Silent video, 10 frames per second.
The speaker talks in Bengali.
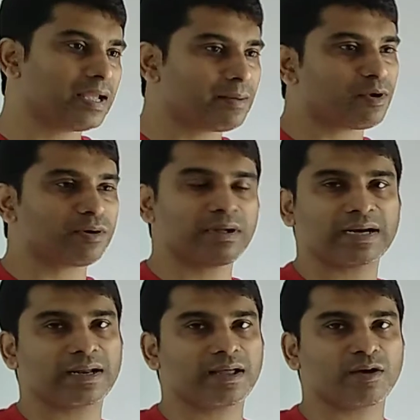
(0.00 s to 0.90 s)
এবং
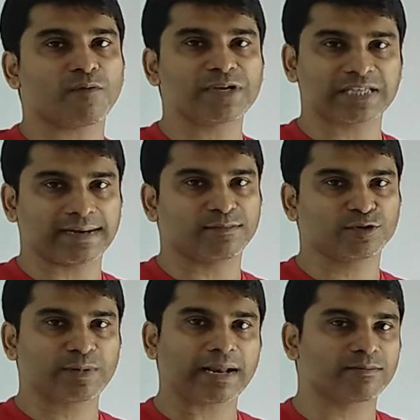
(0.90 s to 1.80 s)
একটা অফিস
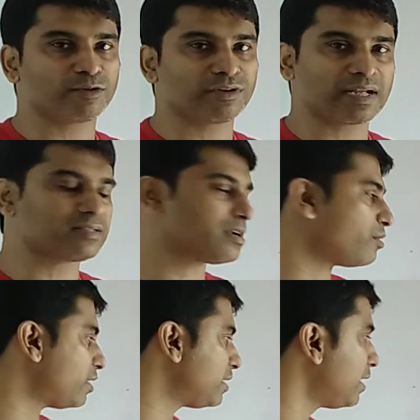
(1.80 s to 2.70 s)
অ্যাটমসফিয়ারের মধ্যে কাজটা
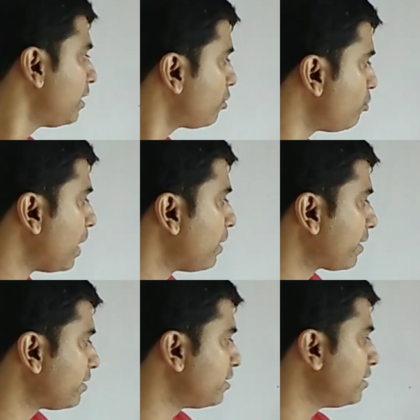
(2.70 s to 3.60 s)
করা যায় খুব ভালো
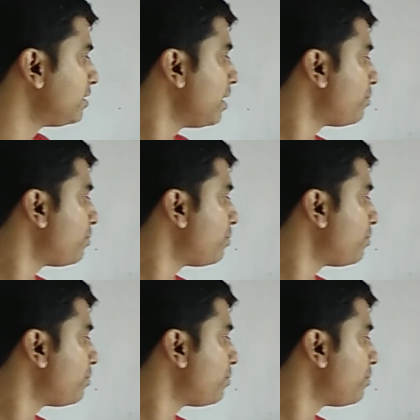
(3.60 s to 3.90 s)
একটা জিনিস